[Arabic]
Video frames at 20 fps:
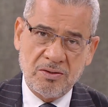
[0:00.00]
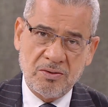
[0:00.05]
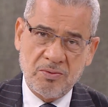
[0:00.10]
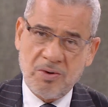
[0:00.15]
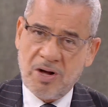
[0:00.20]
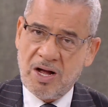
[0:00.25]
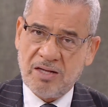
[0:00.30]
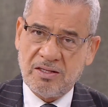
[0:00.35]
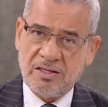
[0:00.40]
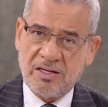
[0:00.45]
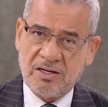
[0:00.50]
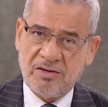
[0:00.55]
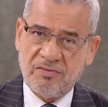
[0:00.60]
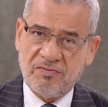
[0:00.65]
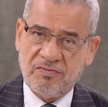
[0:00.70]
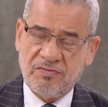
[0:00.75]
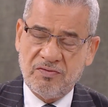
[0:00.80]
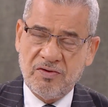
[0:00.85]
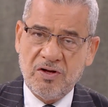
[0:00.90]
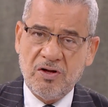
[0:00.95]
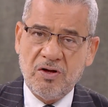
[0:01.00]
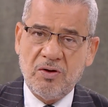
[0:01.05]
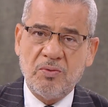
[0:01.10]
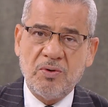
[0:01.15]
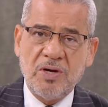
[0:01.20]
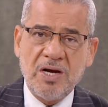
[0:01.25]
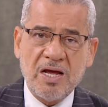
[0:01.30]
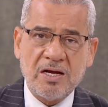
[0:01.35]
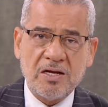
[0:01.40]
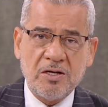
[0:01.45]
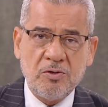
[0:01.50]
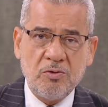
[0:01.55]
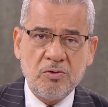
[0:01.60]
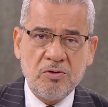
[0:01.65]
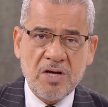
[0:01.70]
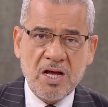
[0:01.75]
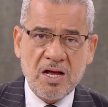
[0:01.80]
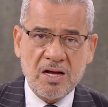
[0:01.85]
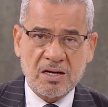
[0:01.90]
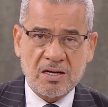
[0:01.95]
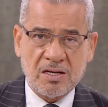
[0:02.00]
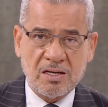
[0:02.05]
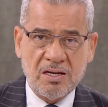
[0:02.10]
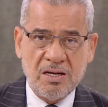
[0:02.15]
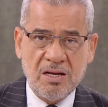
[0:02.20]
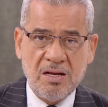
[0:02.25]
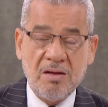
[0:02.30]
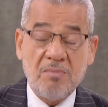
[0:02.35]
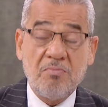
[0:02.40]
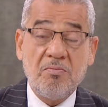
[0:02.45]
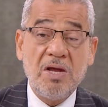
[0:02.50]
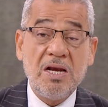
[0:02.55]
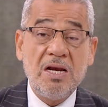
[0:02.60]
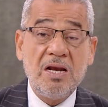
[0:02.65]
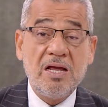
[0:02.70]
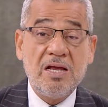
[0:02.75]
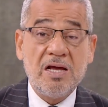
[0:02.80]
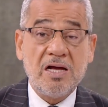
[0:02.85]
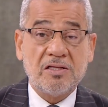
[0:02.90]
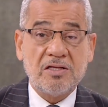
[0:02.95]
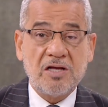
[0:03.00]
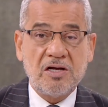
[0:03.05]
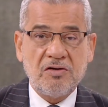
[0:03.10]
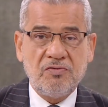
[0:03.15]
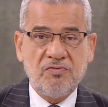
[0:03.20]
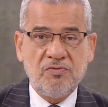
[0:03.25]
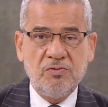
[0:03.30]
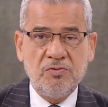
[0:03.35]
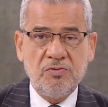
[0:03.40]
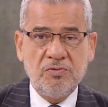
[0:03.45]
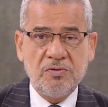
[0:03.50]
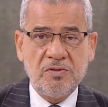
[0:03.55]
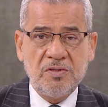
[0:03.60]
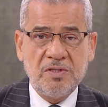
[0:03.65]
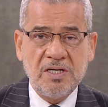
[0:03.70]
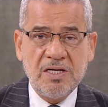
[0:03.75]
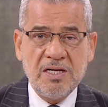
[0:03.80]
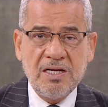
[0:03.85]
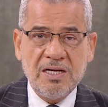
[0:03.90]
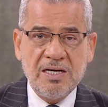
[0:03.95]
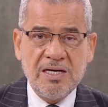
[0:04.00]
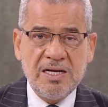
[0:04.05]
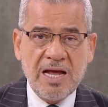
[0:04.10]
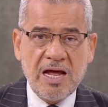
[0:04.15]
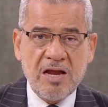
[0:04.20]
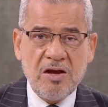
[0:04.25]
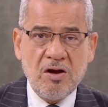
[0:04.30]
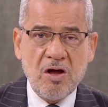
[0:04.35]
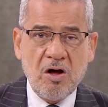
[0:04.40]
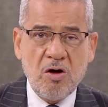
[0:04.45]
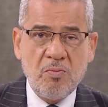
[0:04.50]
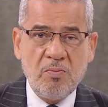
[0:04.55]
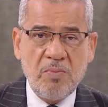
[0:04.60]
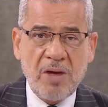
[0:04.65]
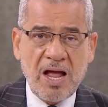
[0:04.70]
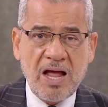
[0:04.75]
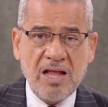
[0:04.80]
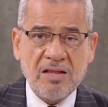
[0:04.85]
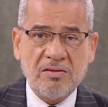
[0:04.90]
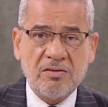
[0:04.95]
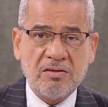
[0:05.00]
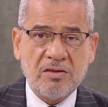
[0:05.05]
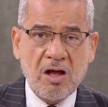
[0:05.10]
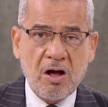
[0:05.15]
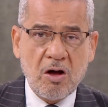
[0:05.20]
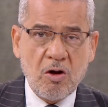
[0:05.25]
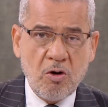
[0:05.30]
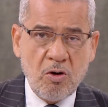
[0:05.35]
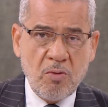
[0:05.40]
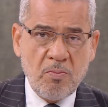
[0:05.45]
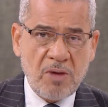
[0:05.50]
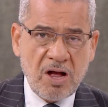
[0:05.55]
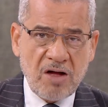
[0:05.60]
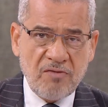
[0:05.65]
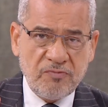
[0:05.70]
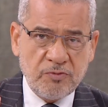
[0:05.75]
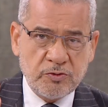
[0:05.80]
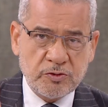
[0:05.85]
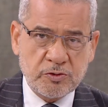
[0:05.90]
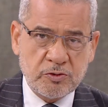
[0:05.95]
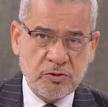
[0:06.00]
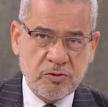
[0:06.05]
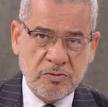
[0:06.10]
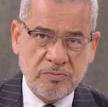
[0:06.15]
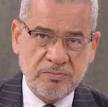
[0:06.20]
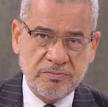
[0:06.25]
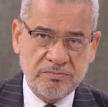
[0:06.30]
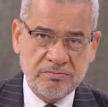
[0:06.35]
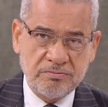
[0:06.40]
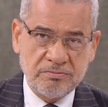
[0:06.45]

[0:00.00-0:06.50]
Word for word: واعترف ولكن هناك من لا يعترفون لانهم حتى هم انفسهم